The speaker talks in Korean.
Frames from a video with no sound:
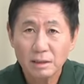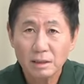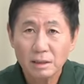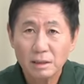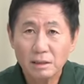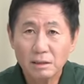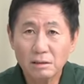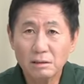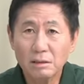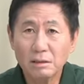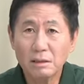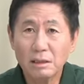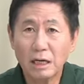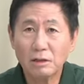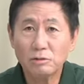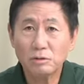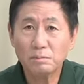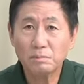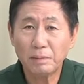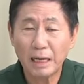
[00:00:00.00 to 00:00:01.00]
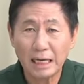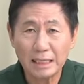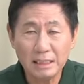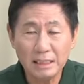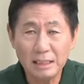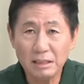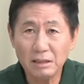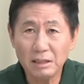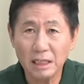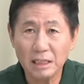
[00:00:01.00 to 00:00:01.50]
이거는 아주
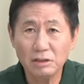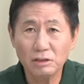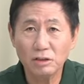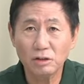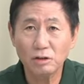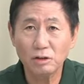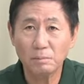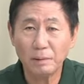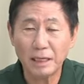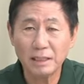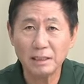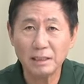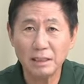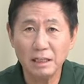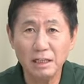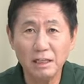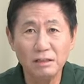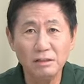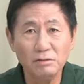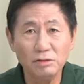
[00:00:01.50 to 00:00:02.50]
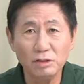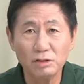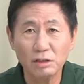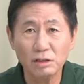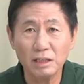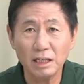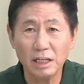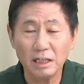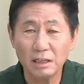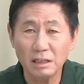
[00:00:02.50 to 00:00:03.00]
반인간적이고
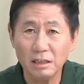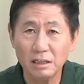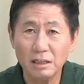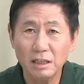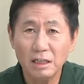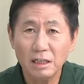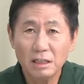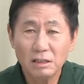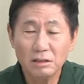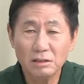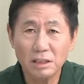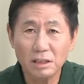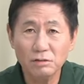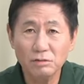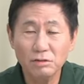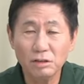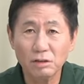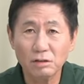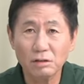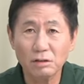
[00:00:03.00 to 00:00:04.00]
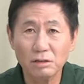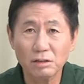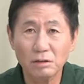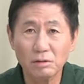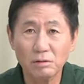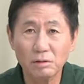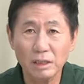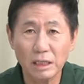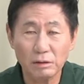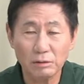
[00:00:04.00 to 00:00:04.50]
반인륜적인 행위를 현재 윤석열
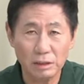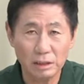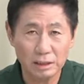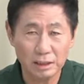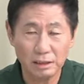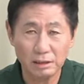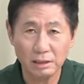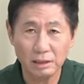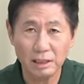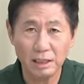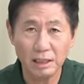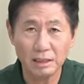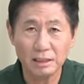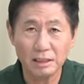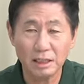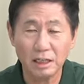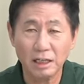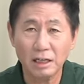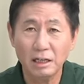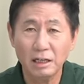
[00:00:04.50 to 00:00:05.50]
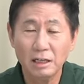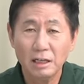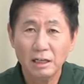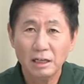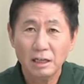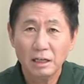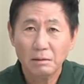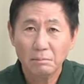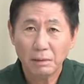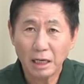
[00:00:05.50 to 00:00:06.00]
정권이 하고 있다 이렇게 제가
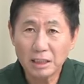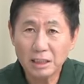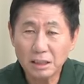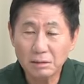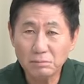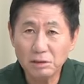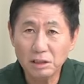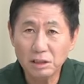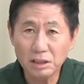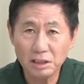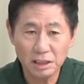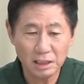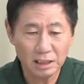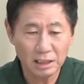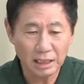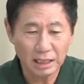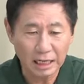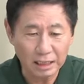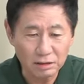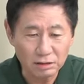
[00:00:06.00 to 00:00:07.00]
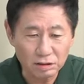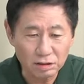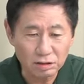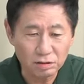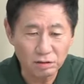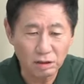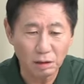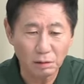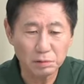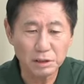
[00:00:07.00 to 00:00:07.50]
말씀드리지 않을
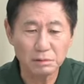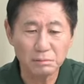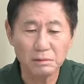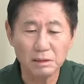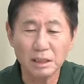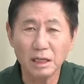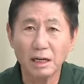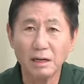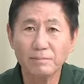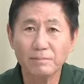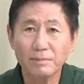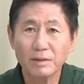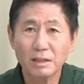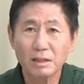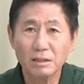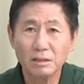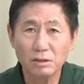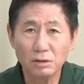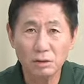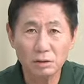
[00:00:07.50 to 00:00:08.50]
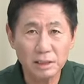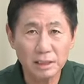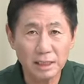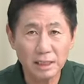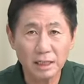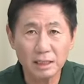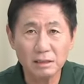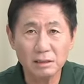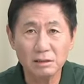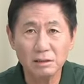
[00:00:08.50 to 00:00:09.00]
수가 없습니다. 의료
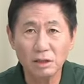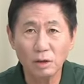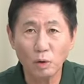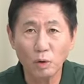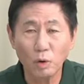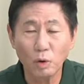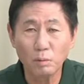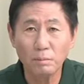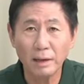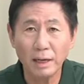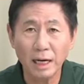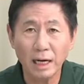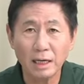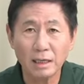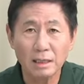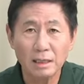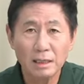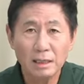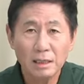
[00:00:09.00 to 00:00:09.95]
재난, 의료 공백,